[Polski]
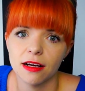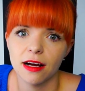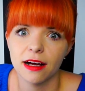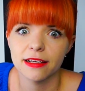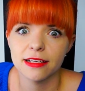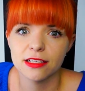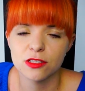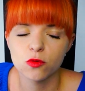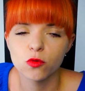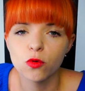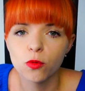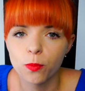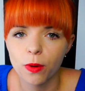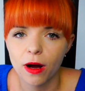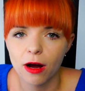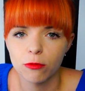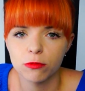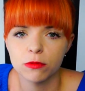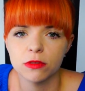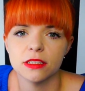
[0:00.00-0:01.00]
a jest
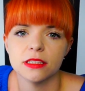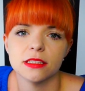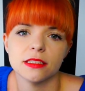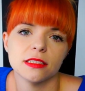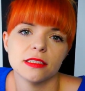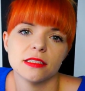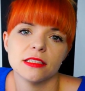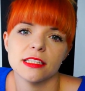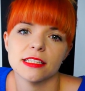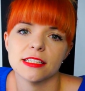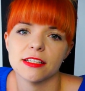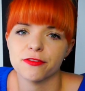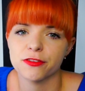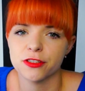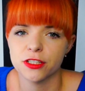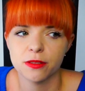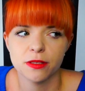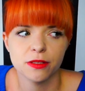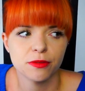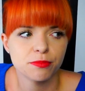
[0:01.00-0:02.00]
upał, y, nie
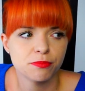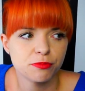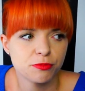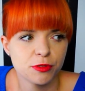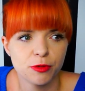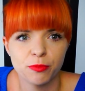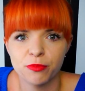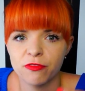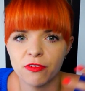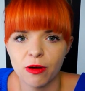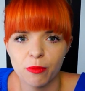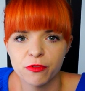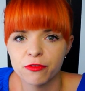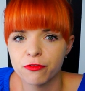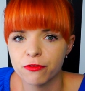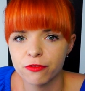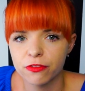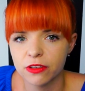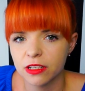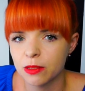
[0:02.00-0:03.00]
zawsze przebywamy
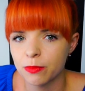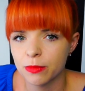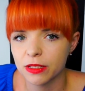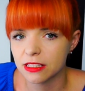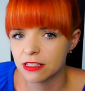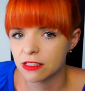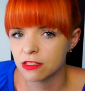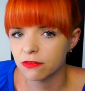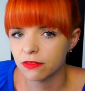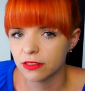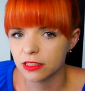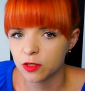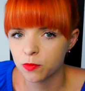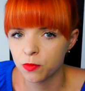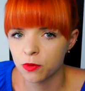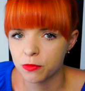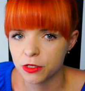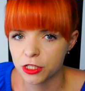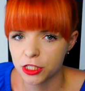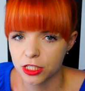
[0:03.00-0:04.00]
w klimatyzowanych
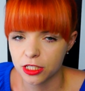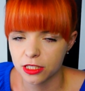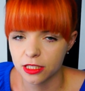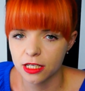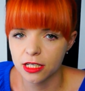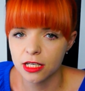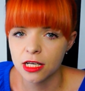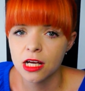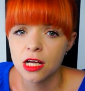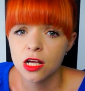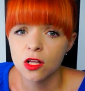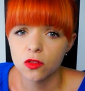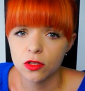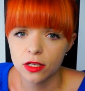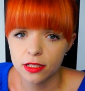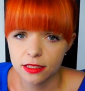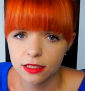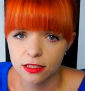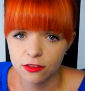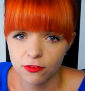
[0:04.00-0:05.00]
pomieszczeniach,
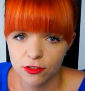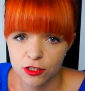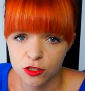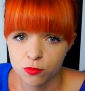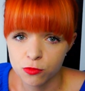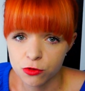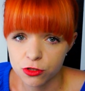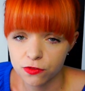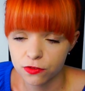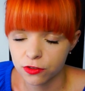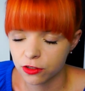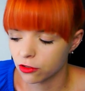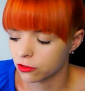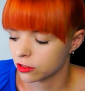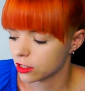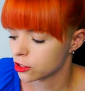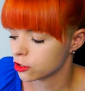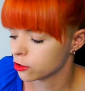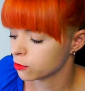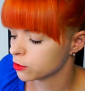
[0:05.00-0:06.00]
no a ta twarz musi
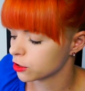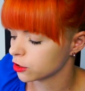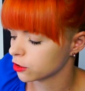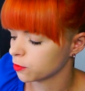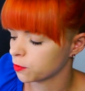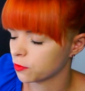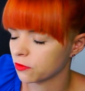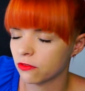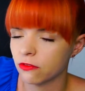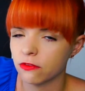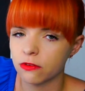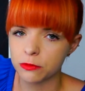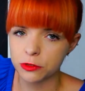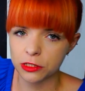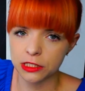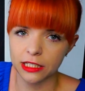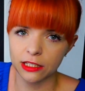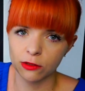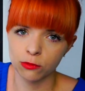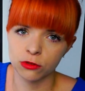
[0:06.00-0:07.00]
wyglądać dobrze, to powiem Wam,
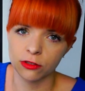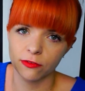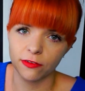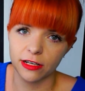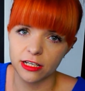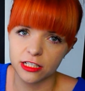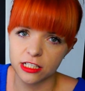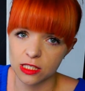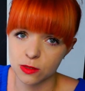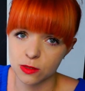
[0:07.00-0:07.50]
że taki utrwalacz